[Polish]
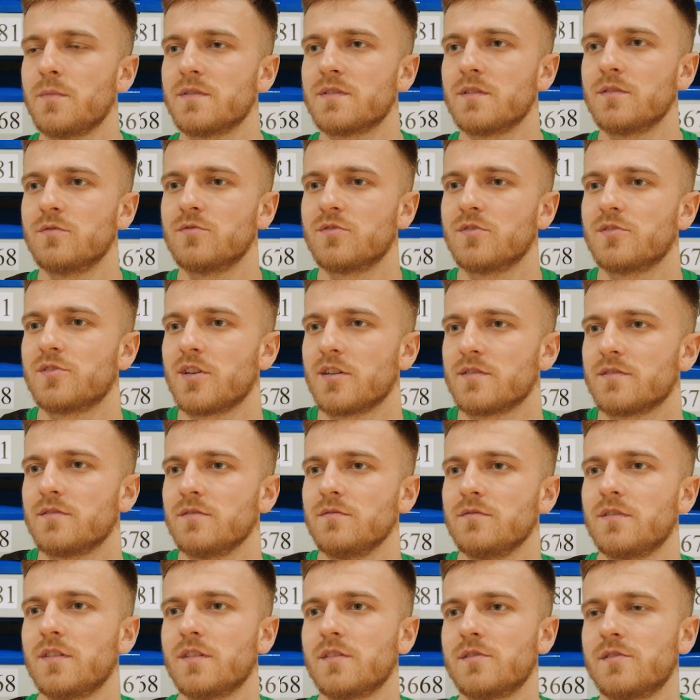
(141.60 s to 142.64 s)
ma za dużo
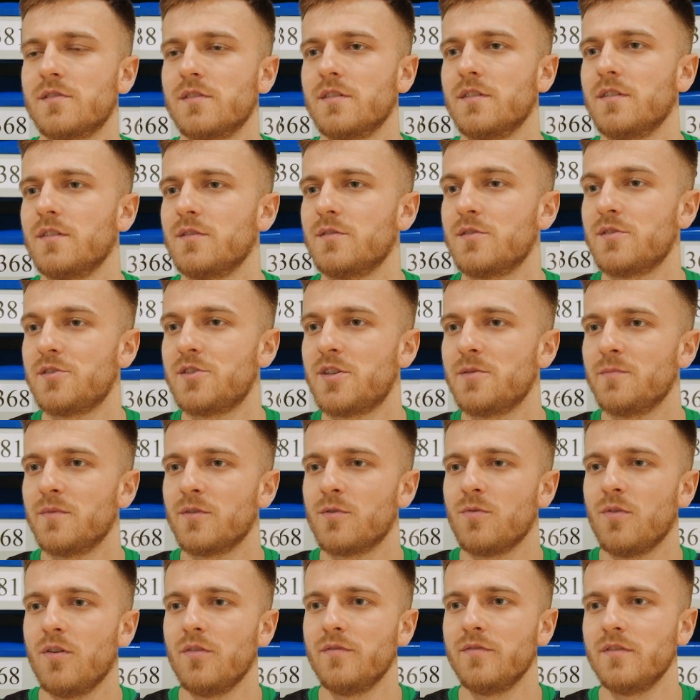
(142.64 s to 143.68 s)
czasu, także
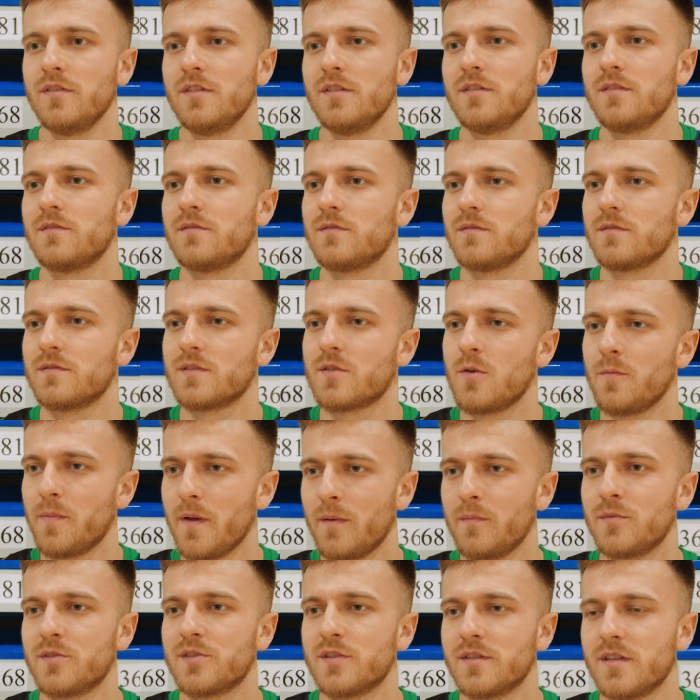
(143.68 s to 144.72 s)
czyścimy głowy,
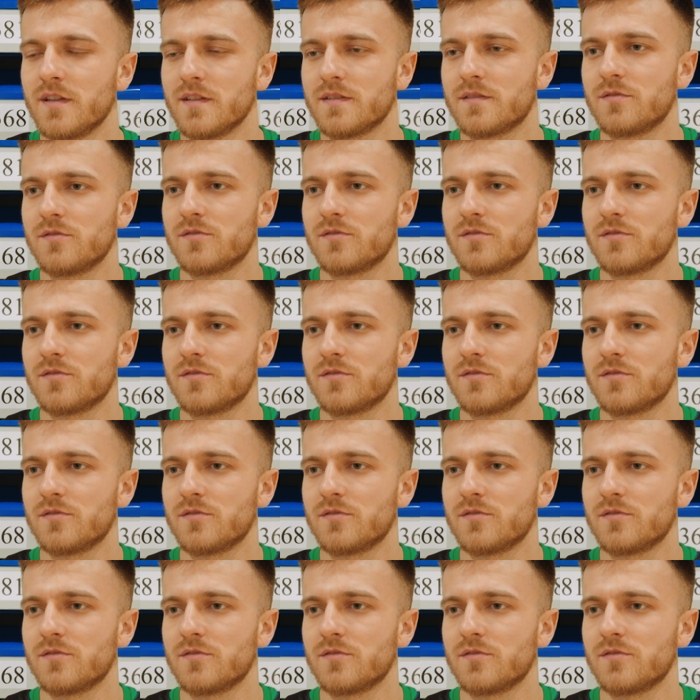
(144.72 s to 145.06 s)
skupiamy się teraz